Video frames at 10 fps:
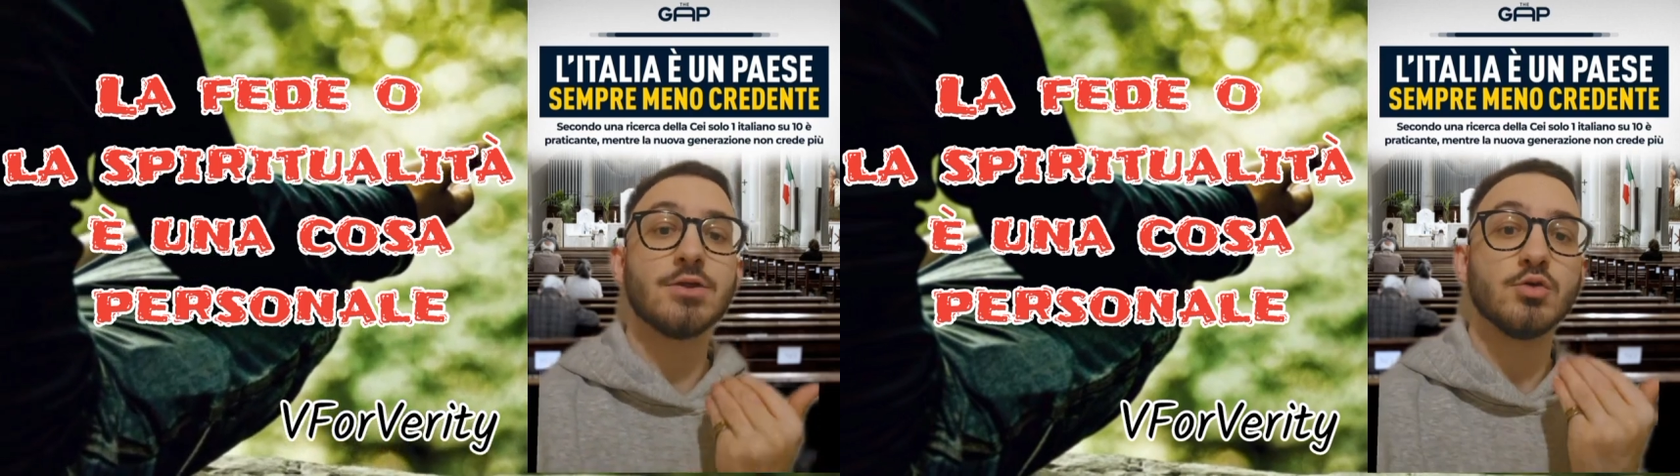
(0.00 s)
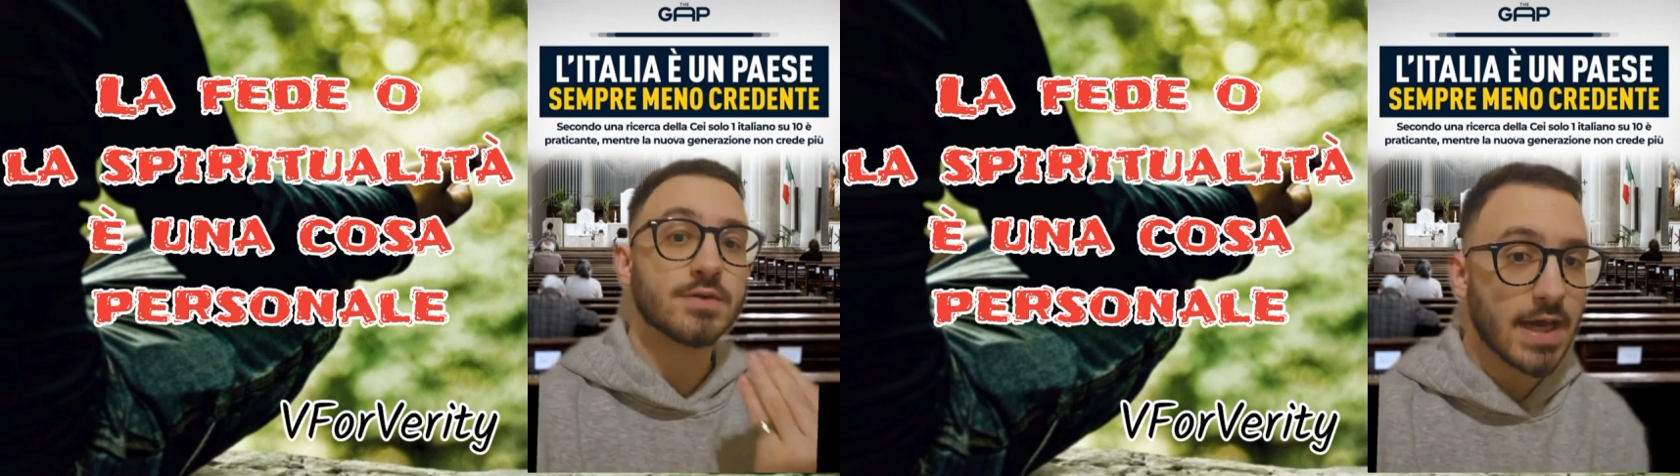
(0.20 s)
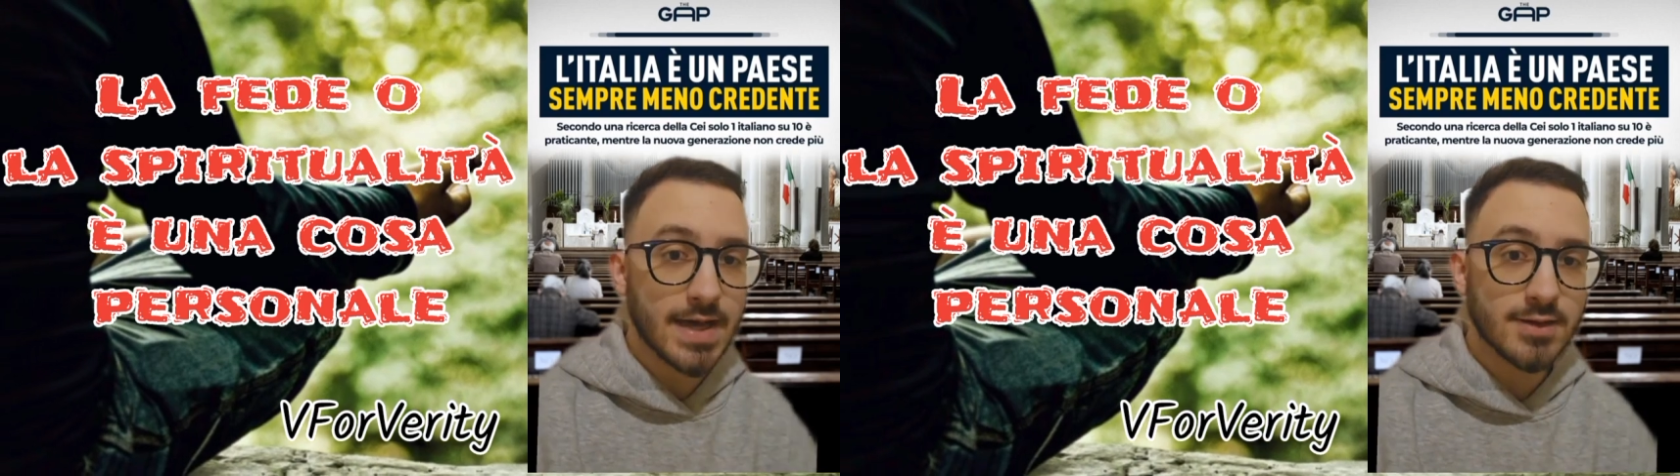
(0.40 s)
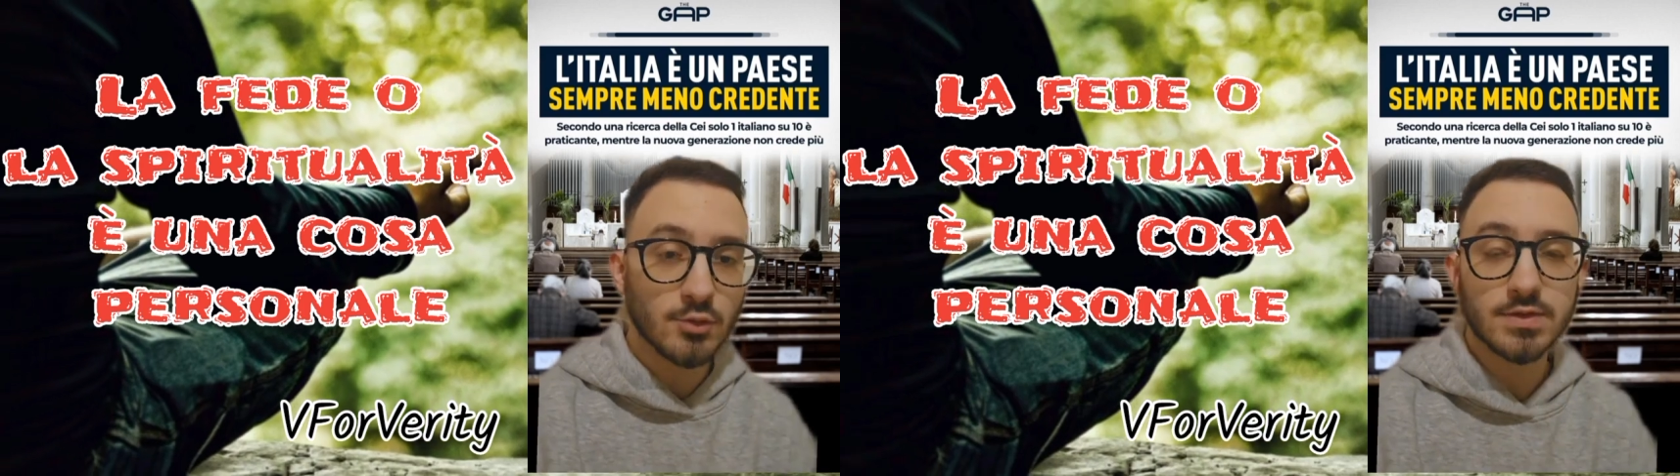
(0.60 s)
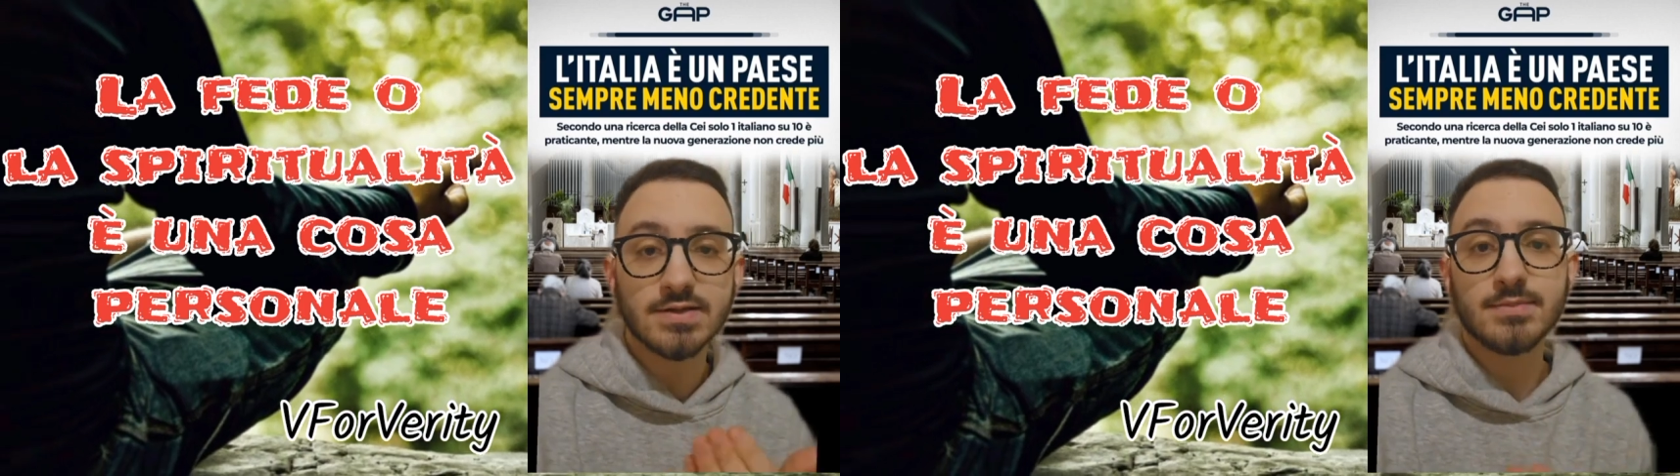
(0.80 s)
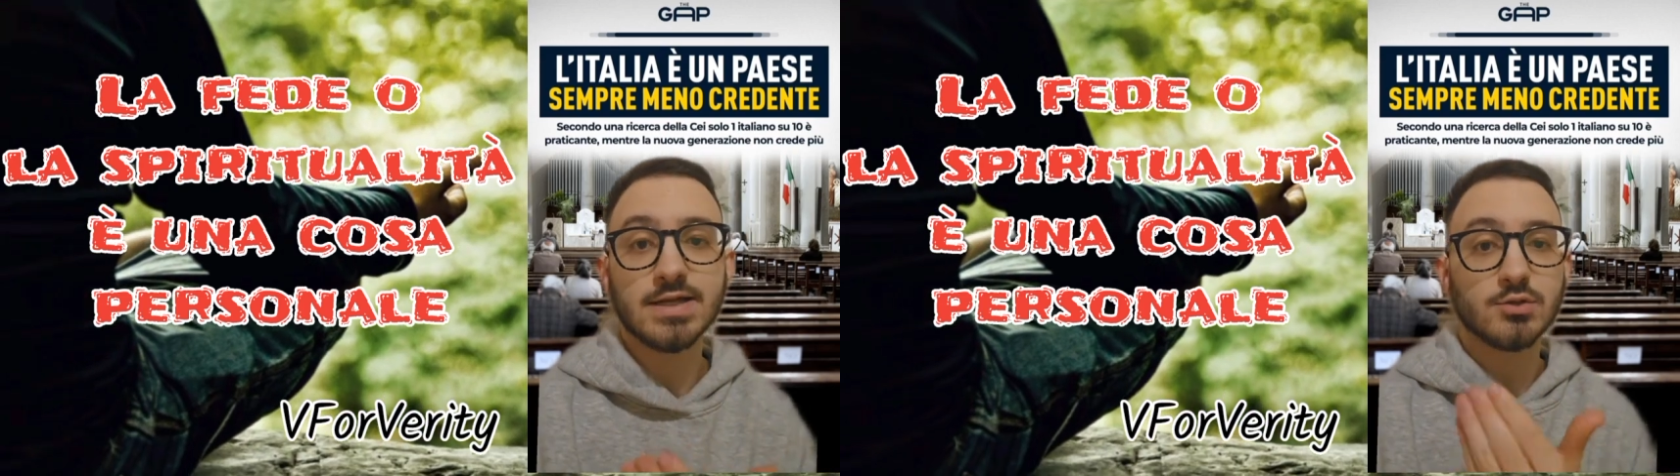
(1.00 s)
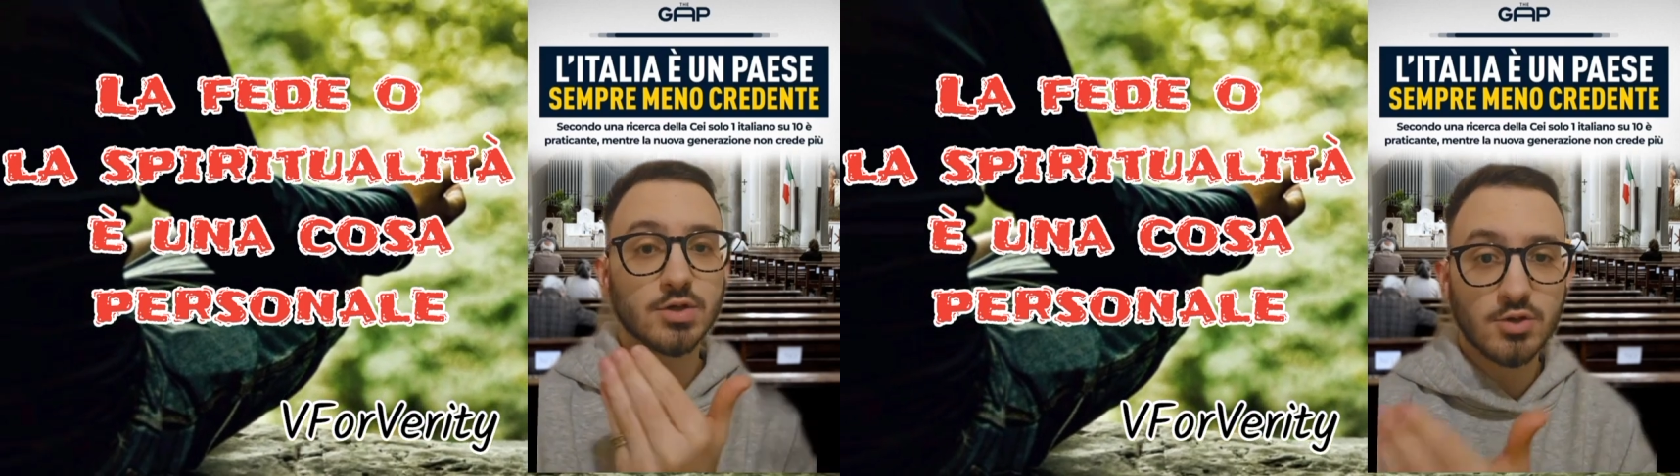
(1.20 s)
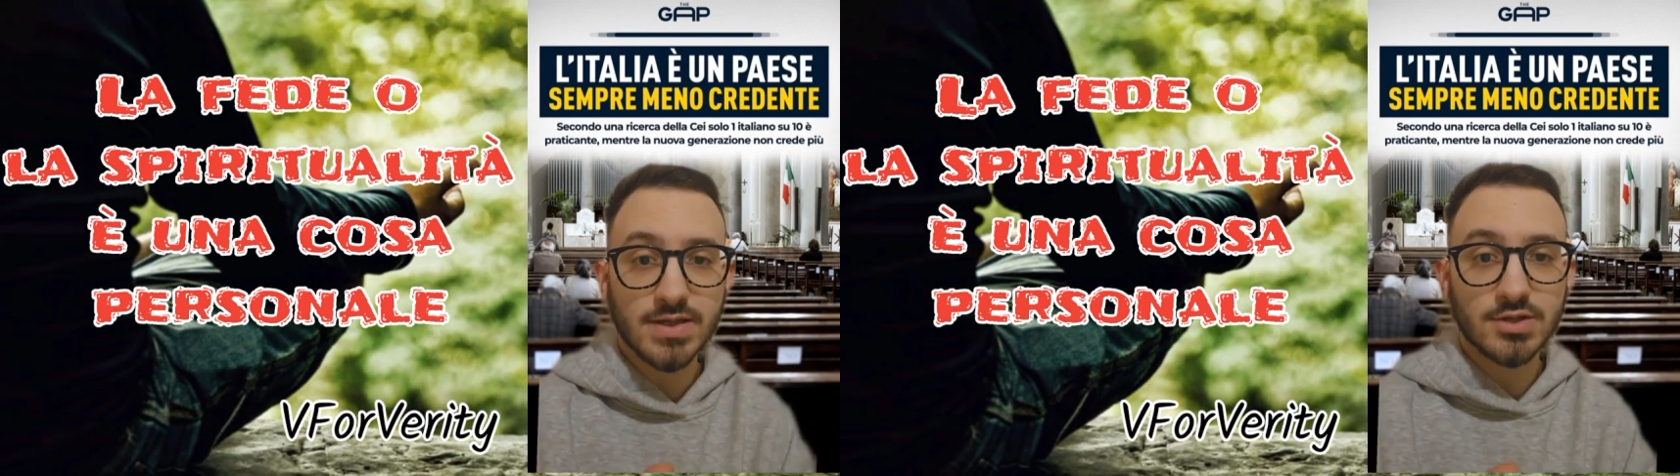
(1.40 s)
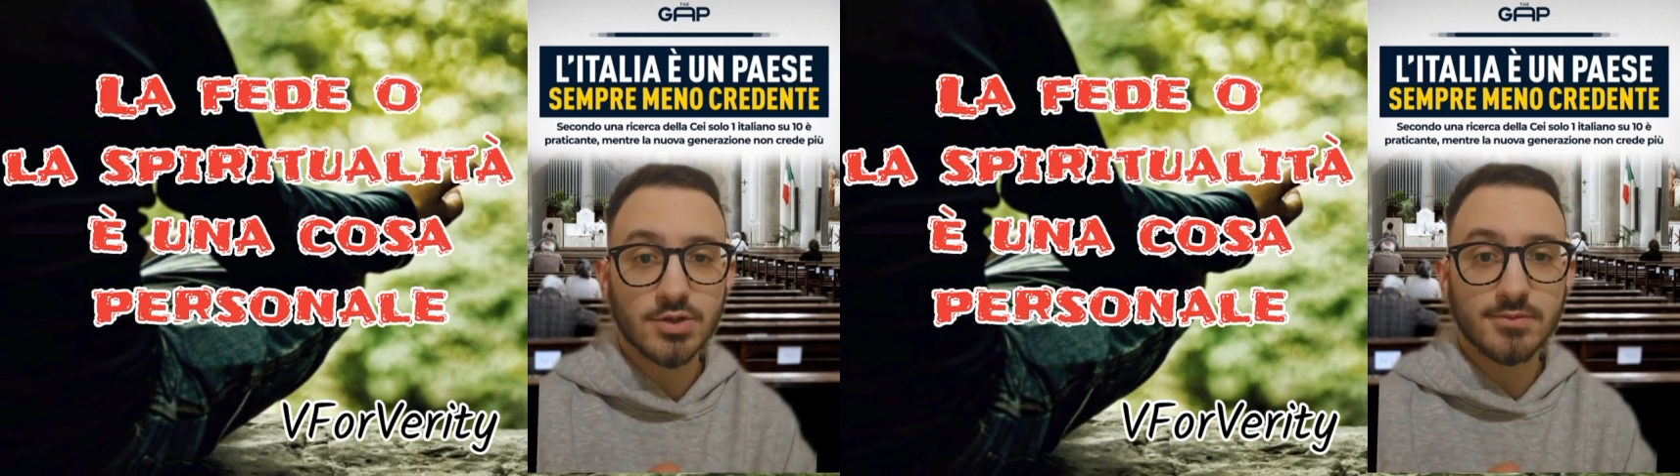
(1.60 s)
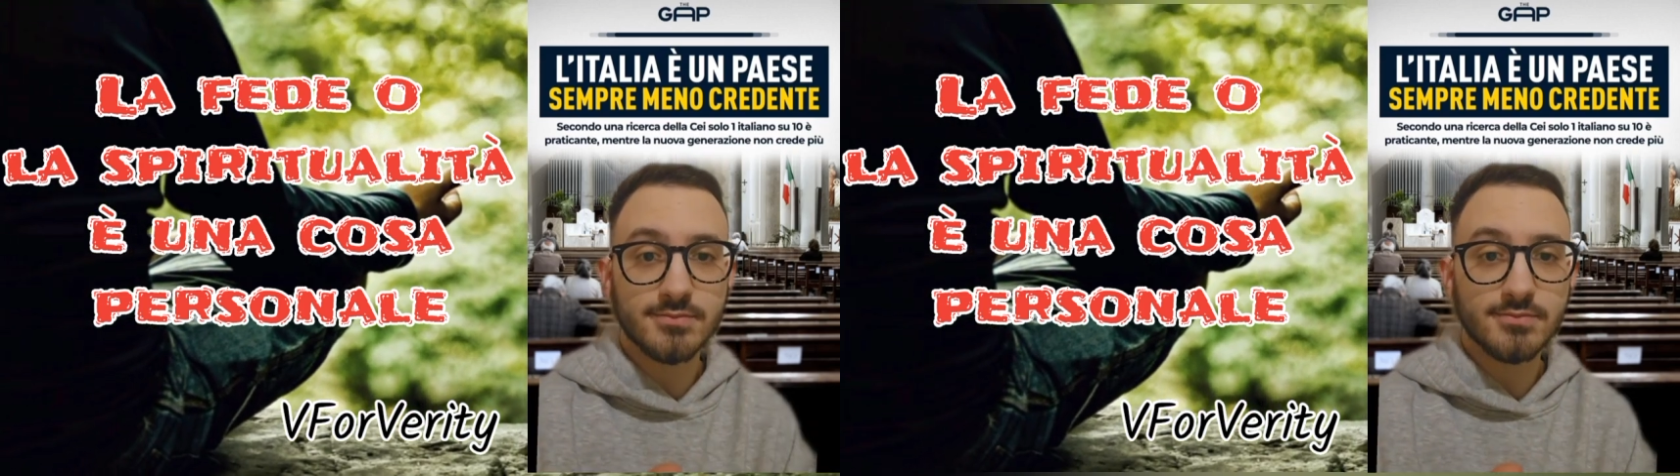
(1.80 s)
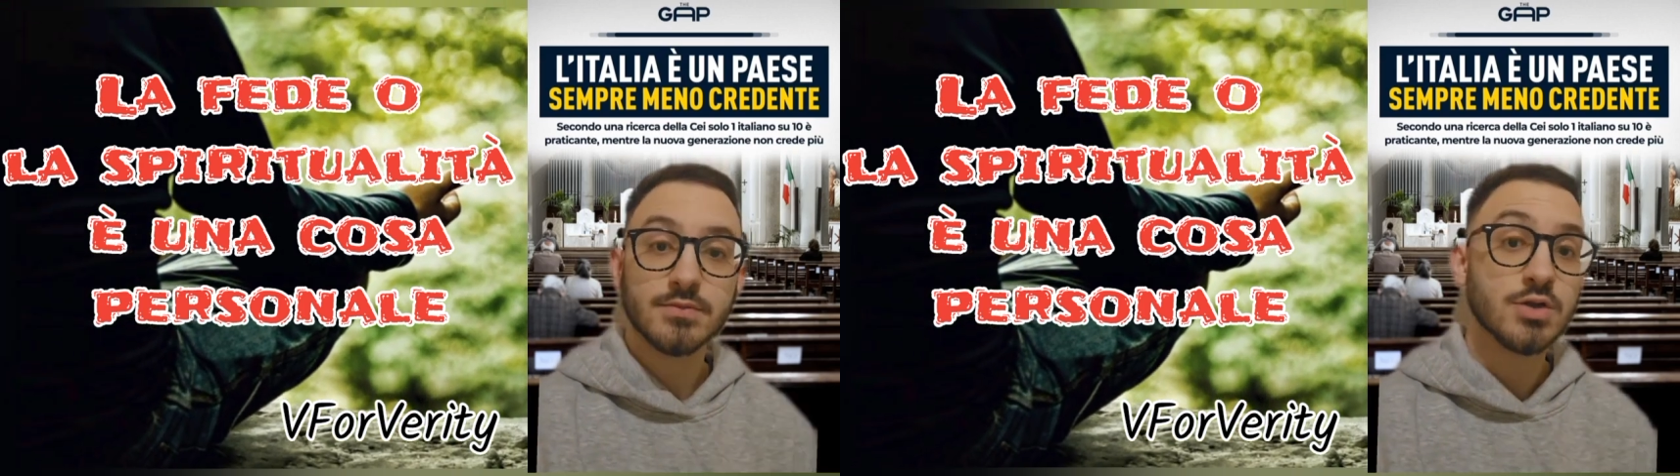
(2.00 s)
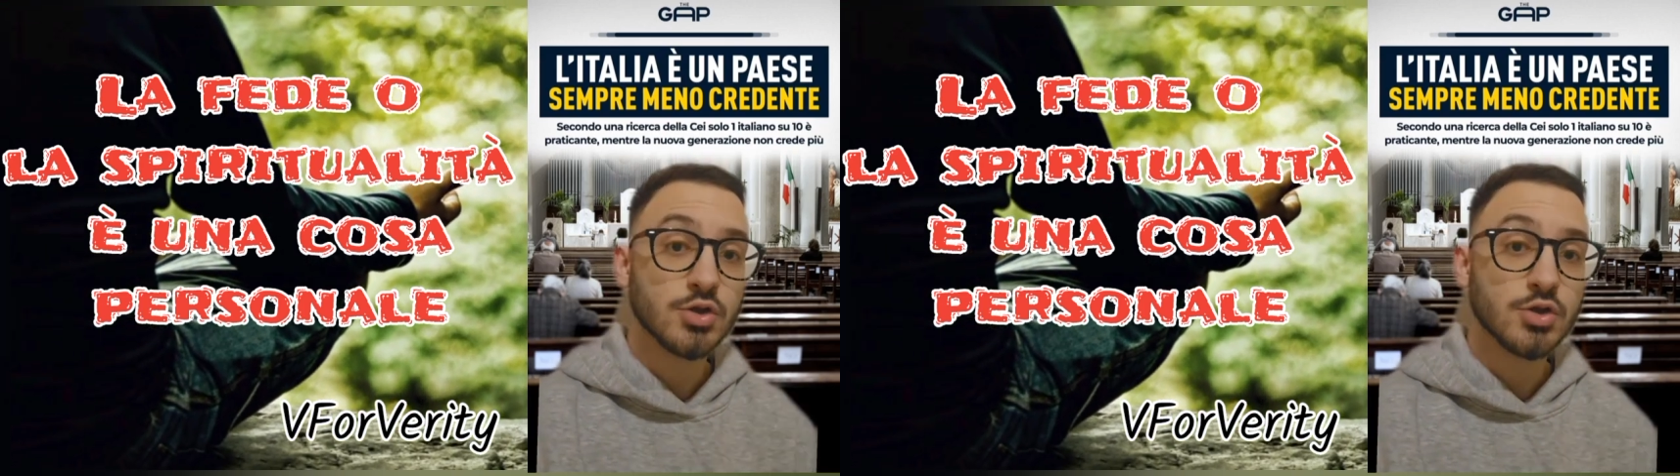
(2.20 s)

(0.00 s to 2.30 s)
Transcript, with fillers: aiutare su un determinato argomento.